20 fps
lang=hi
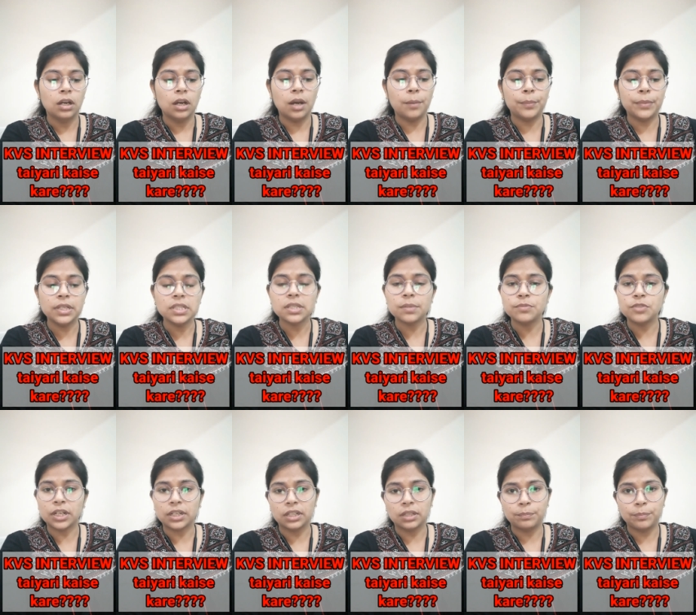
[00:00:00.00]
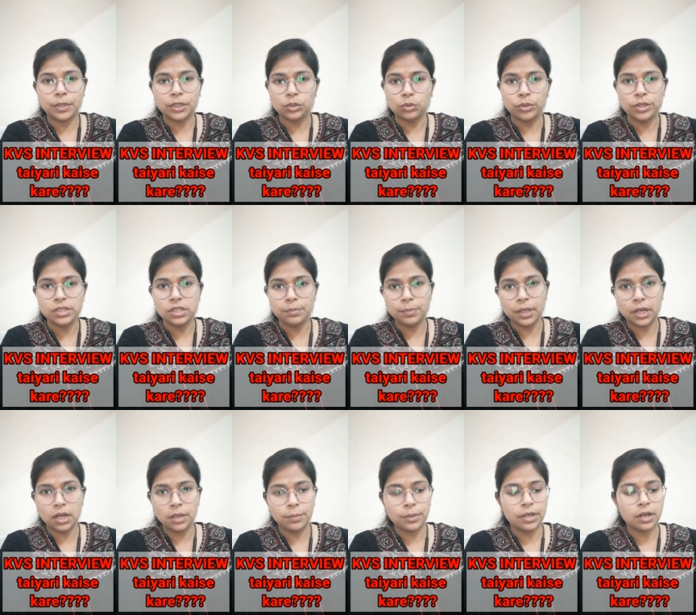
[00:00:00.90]
अपने सब्जेक्ट पर थोड़ी सी
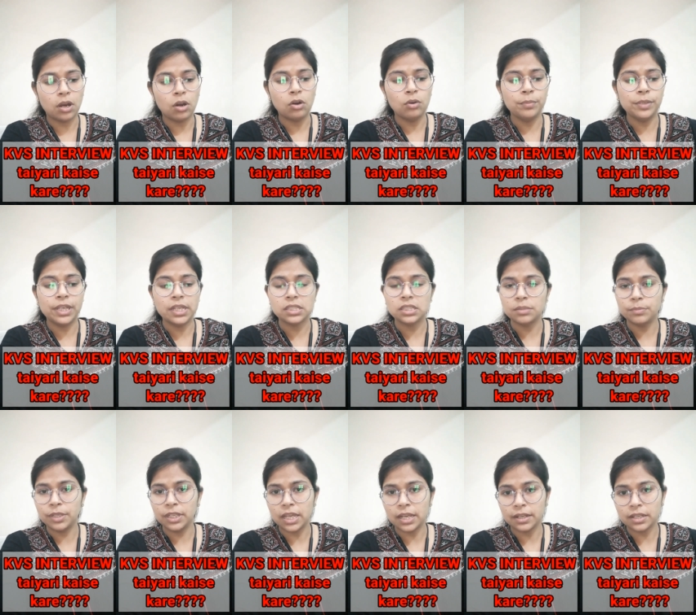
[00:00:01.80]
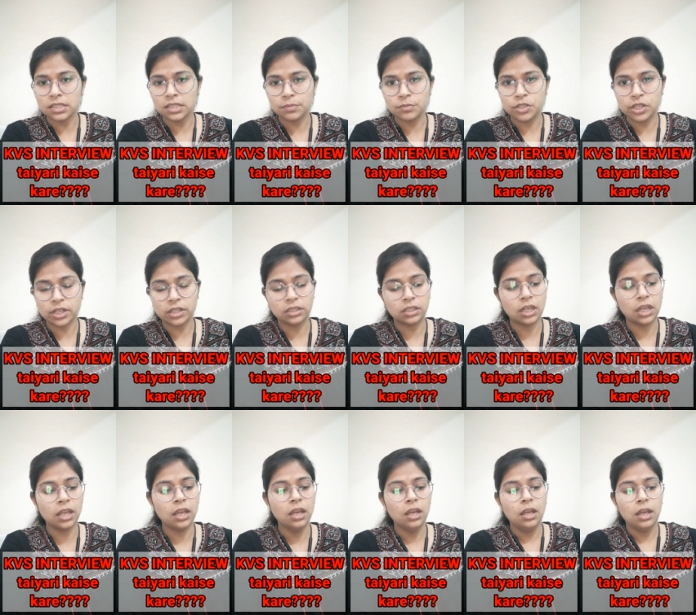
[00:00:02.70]
पकड़ बनाओ बीएससी में क्या क्या सब्जेक्ट थे
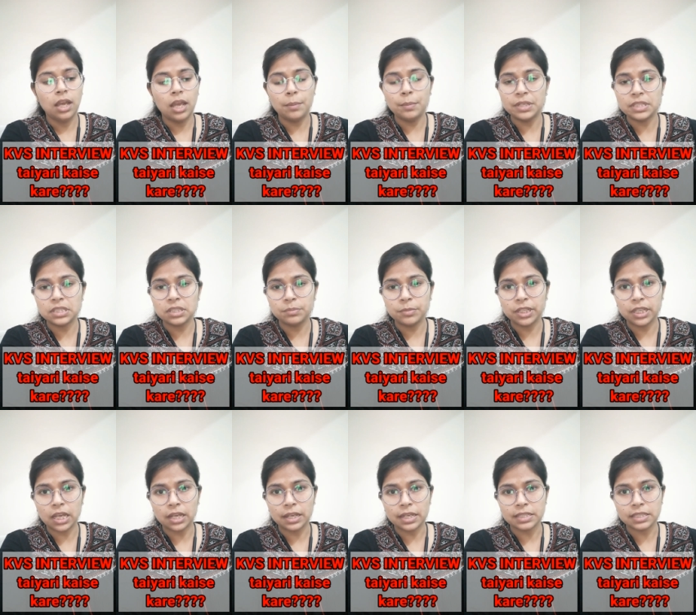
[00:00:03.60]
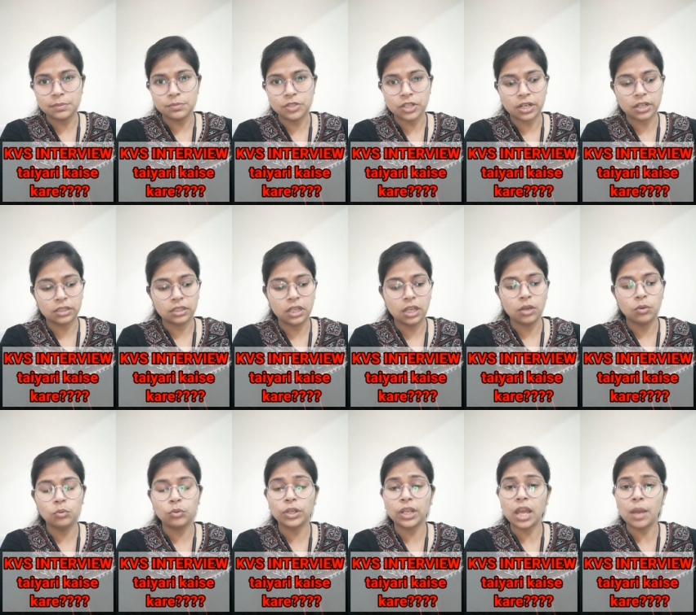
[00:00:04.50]
एमएससी में क्या क्या सब्जेक्ट थे
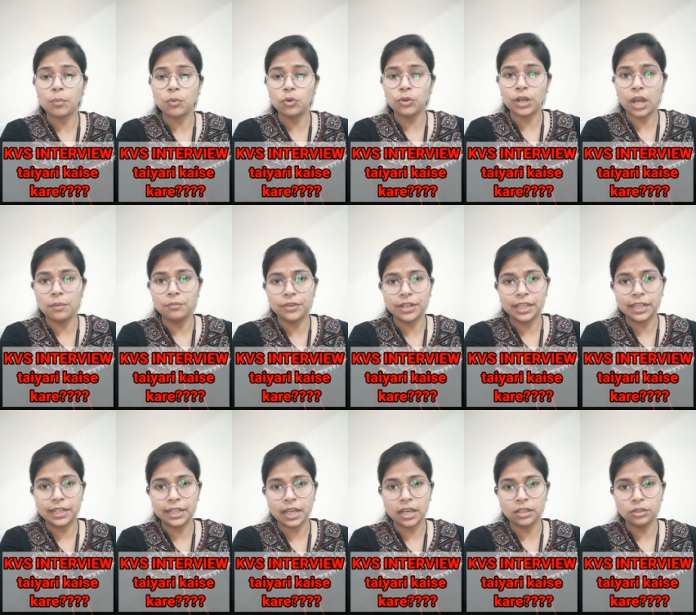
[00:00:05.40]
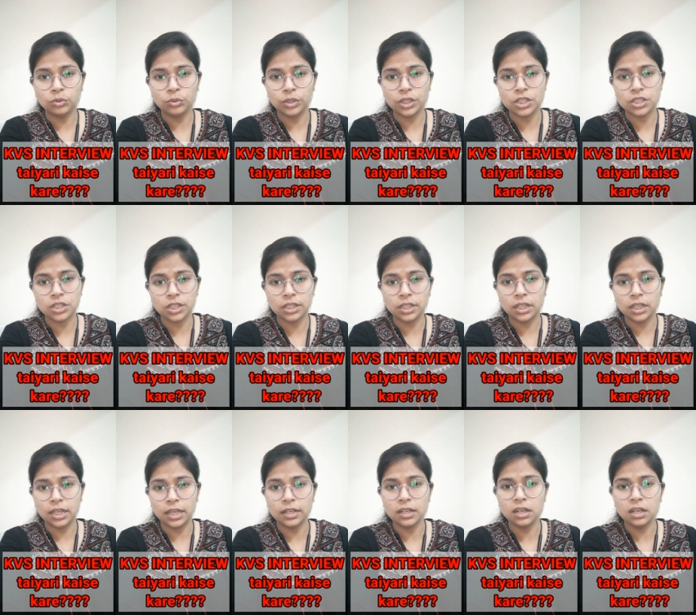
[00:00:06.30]
उनके आपको नाम वगैरह याद होने चाहिए
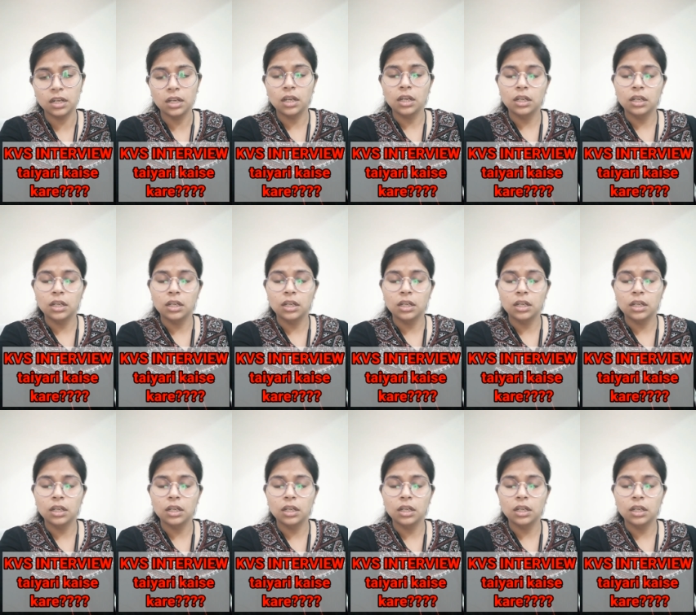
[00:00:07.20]
है ना